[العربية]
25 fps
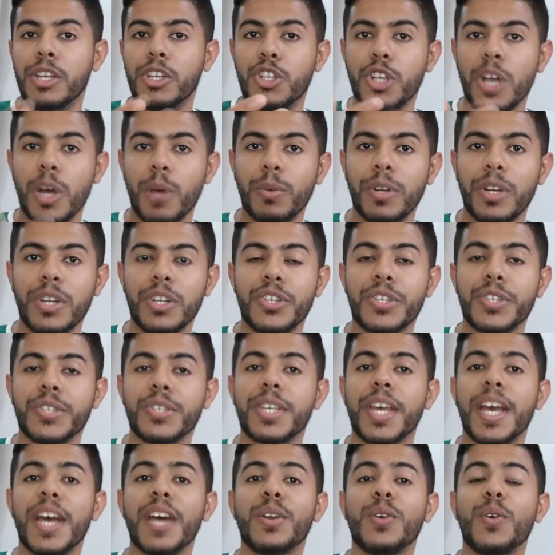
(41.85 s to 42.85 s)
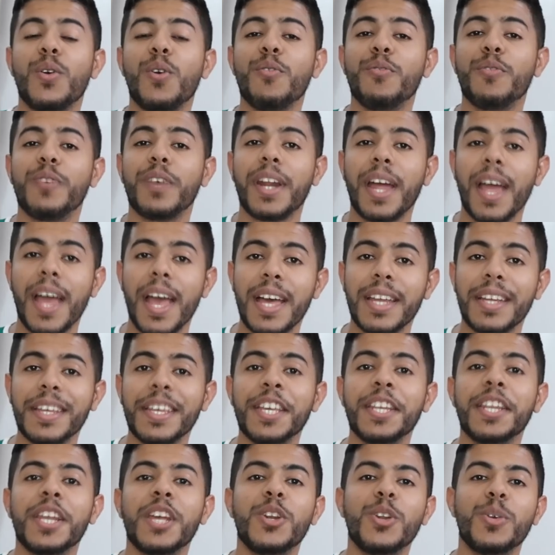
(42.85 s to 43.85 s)
جاوا للجزائر
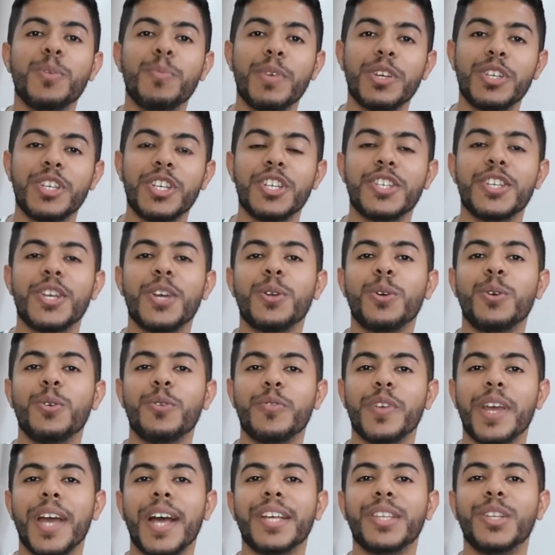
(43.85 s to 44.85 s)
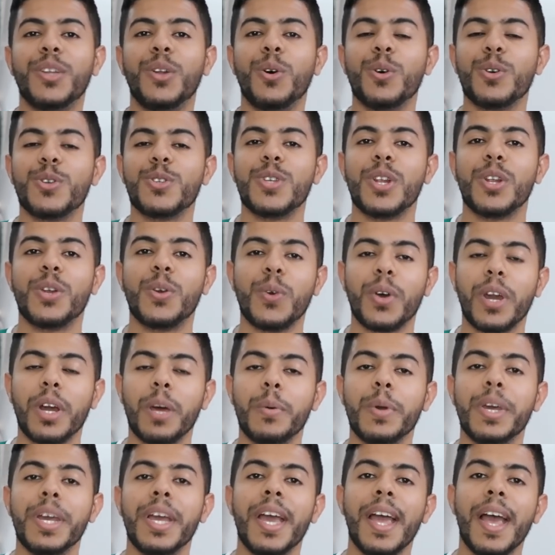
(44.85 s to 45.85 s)
وفرحانين أنهم باش يشاركوا في هذا العرس
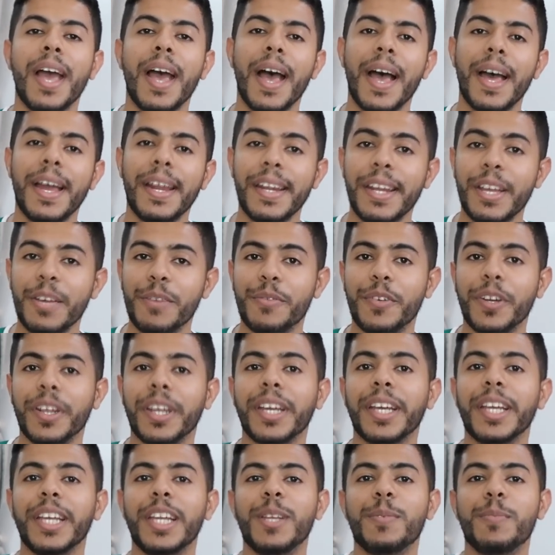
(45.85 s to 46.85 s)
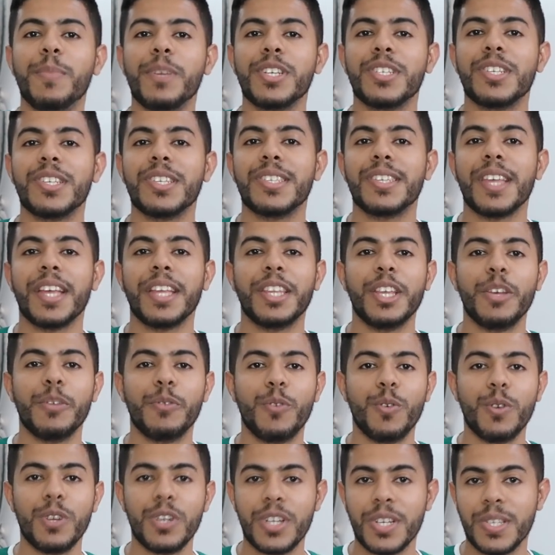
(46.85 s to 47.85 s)
الكروي الإفريقي اللي باش
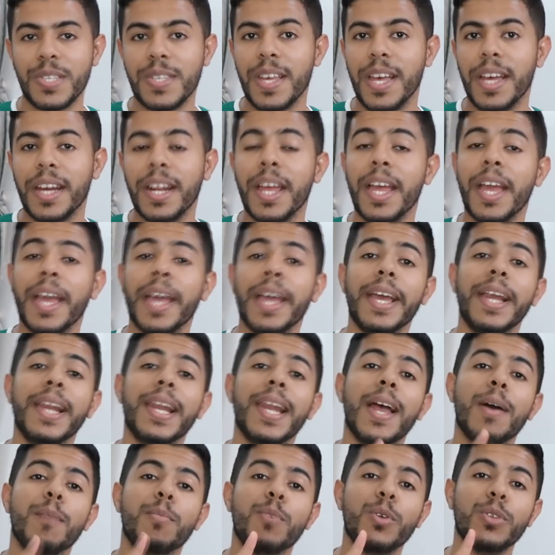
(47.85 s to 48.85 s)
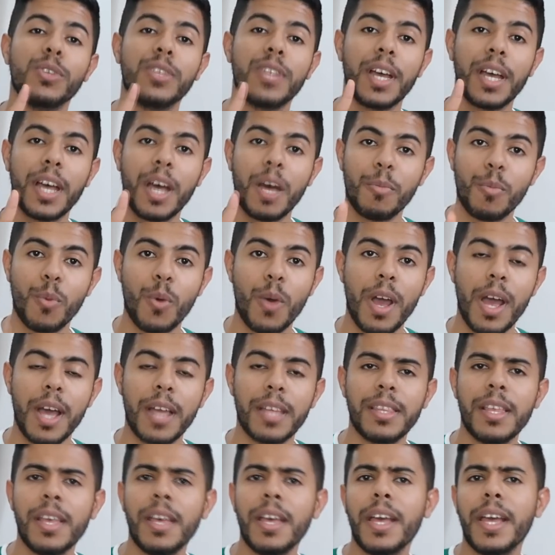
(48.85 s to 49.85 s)
تستضيفوا الجزائر إلا منتخب
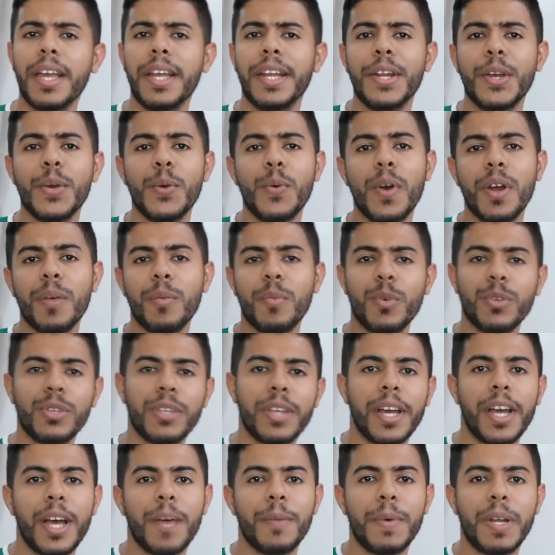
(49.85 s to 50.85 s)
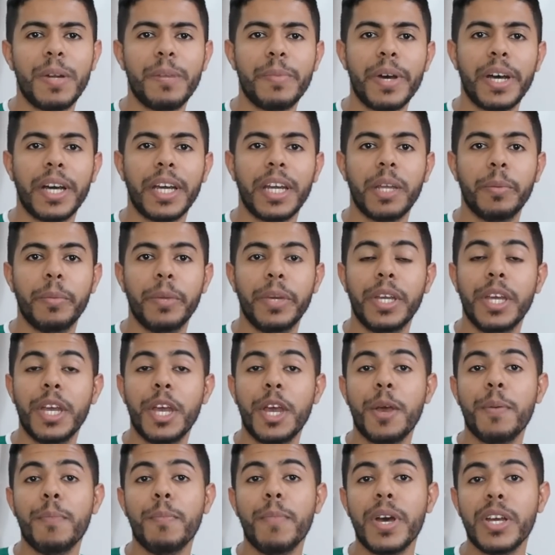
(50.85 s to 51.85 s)
واحد اللي هو المنتخب المغربي
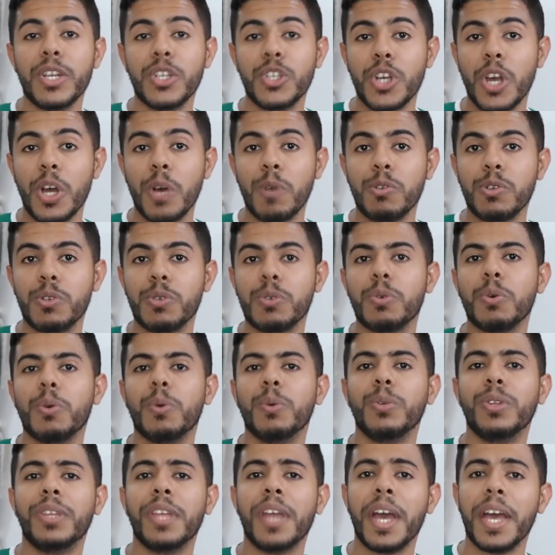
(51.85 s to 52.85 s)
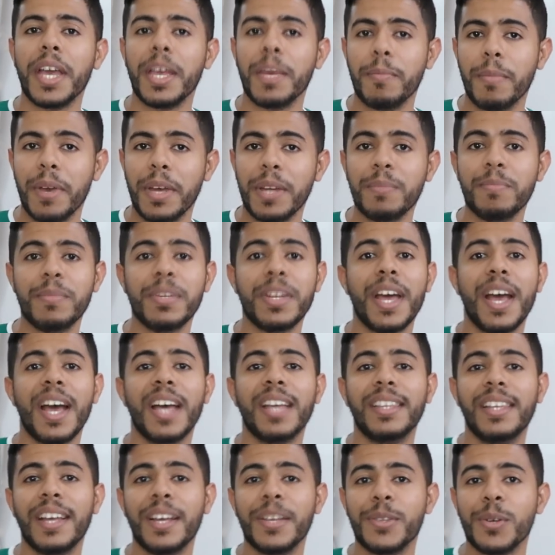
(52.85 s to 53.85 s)
ما جاوش ودائما من
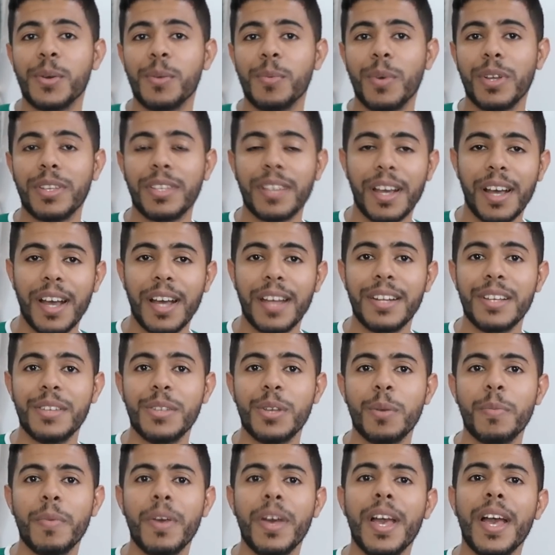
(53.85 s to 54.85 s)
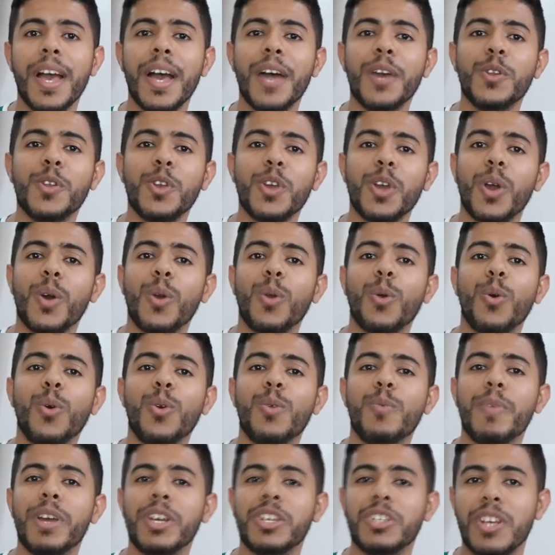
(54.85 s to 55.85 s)
عاداتهم وتقاليدهم أن
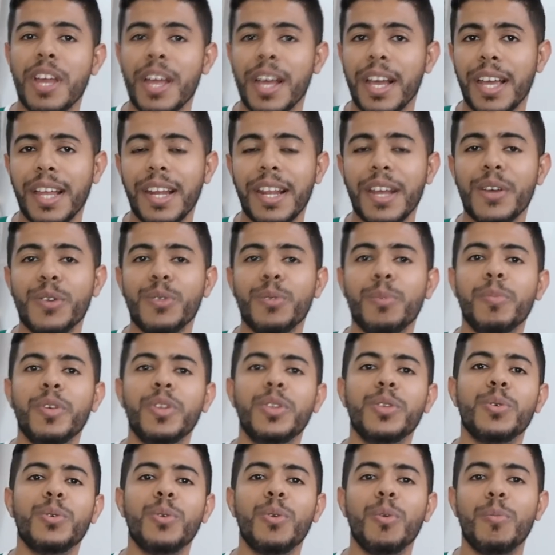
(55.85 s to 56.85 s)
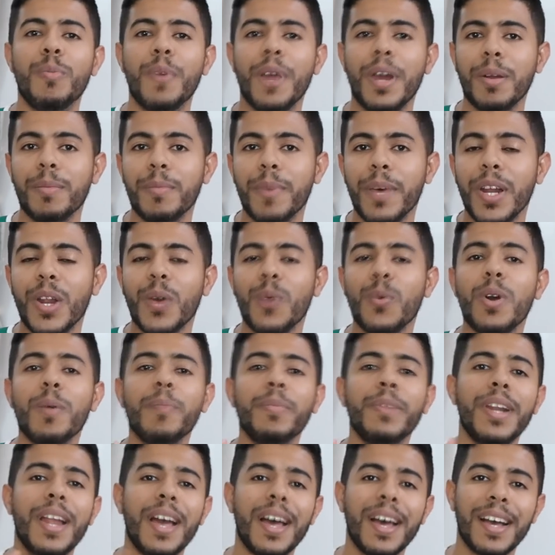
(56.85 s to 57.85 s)
يخلقوا المشاكل أنهم يديروا البلبلة
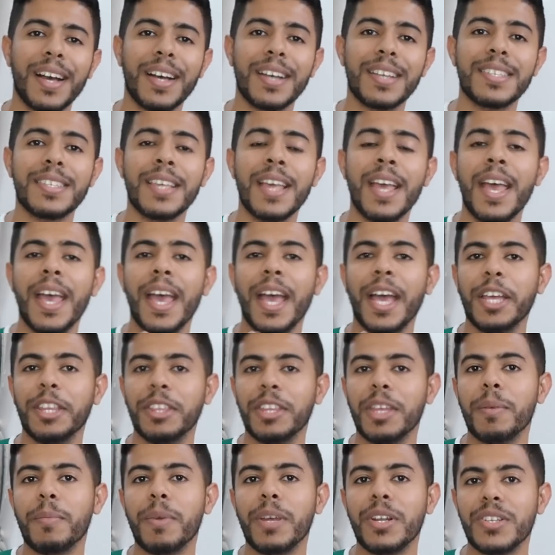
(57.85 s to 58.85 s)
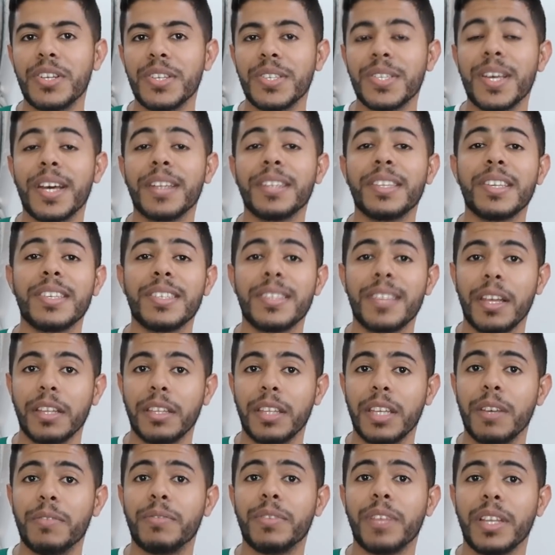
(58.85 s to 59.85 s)
وبالأخص عندما الجزائر
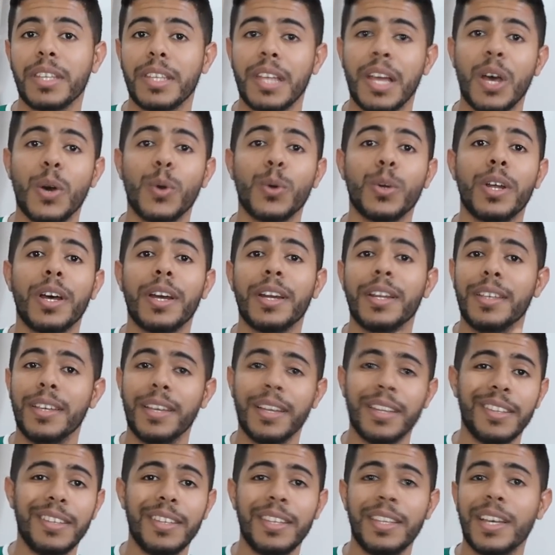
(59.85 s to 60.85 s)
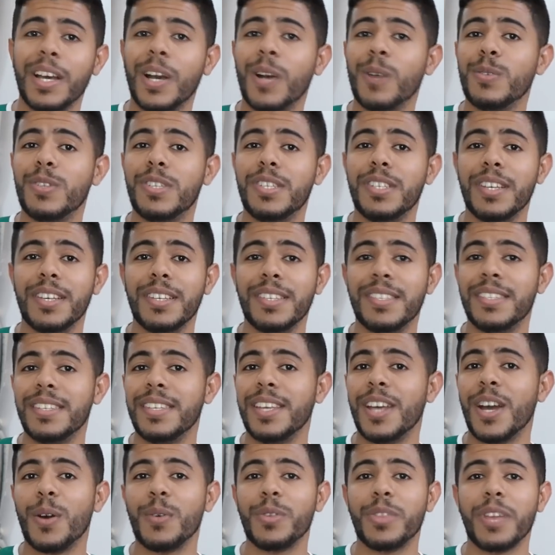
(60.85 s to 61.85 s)
تستضيف تظاهرة رياضية أو
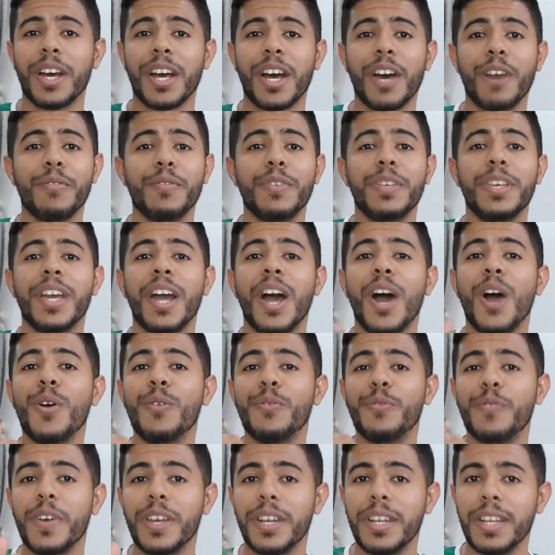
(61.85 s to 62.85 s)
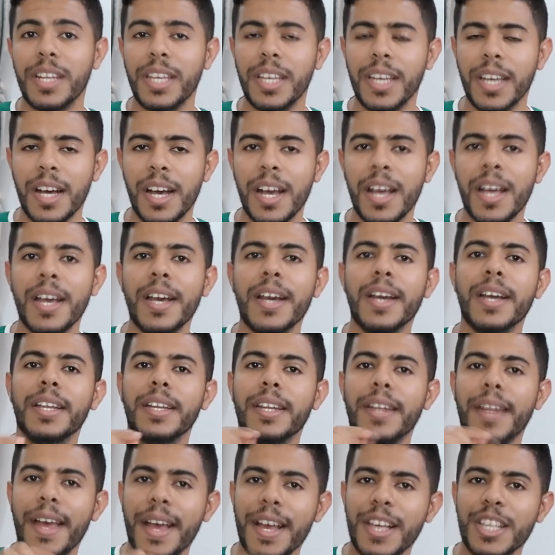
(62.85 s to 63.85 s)
سياسية أو ثقافية أو فنية
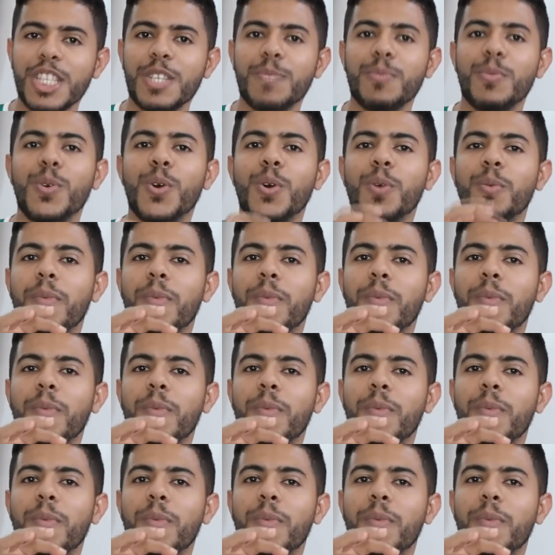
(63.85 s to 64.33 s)
لازم